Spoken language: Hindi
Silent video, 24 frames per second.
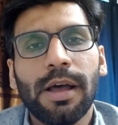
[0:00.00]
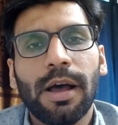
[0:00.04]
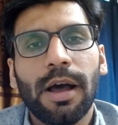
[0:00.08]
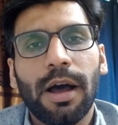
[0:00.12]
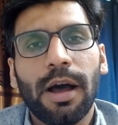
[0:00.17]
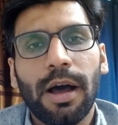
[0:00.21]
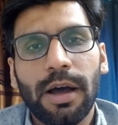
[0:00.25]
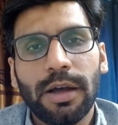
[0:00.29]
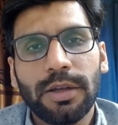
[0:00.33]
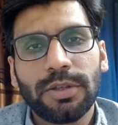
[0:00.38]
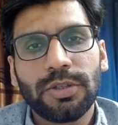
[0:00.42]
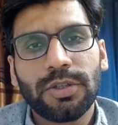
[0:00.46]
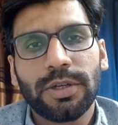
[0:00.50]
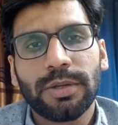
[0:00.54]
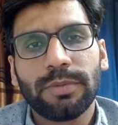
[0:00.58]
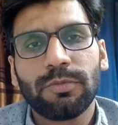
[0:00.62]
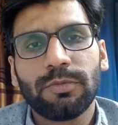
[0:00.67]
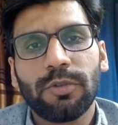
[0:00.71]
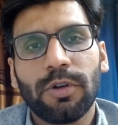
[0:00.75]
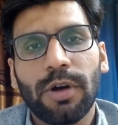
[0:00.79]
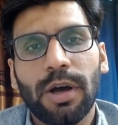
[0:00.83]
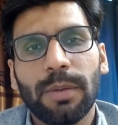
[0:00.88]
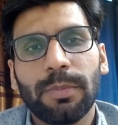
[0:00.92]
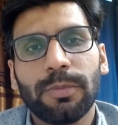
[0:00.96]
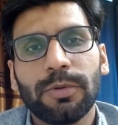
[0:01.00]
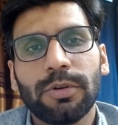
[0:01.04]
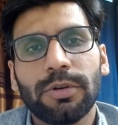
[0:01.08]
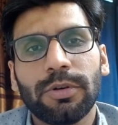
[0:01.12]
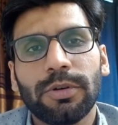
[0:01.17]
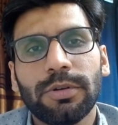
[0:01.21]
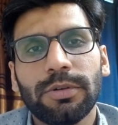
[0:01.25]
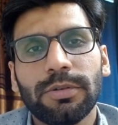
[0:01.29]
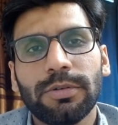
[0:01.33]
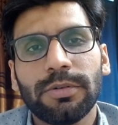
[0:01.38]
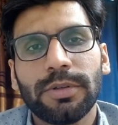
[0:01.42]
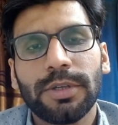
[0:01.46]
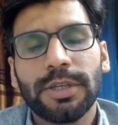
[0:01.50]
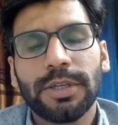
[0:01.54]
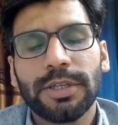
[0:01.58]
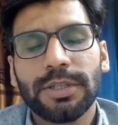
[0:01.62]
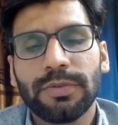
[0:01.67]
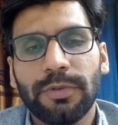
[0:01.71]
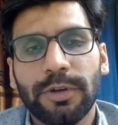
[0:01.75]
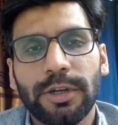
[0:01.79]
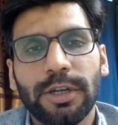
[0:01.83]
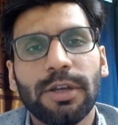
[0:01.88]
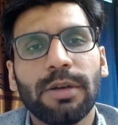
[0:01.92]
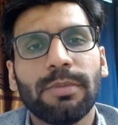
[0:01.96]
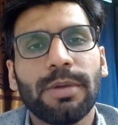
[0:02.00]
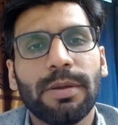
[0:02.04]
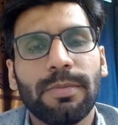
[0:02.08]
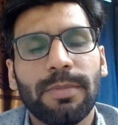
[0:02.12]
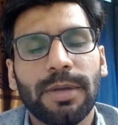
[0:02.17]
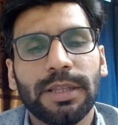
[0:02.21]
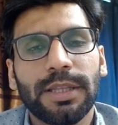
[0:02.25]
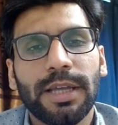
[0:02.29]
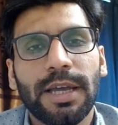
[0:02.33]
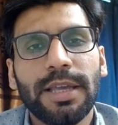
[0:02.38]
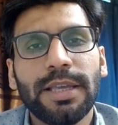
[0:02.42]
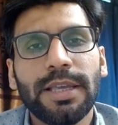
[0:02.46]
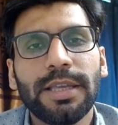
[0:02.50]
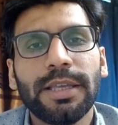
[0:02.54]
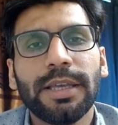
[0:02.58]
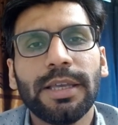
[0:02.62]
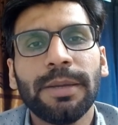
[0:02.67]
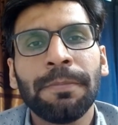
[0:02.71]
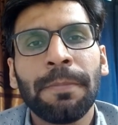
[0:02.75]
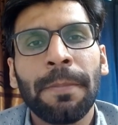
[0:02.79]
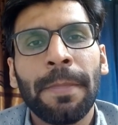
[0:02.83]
आज हम वो आपको इस वीडियो में बताएंगे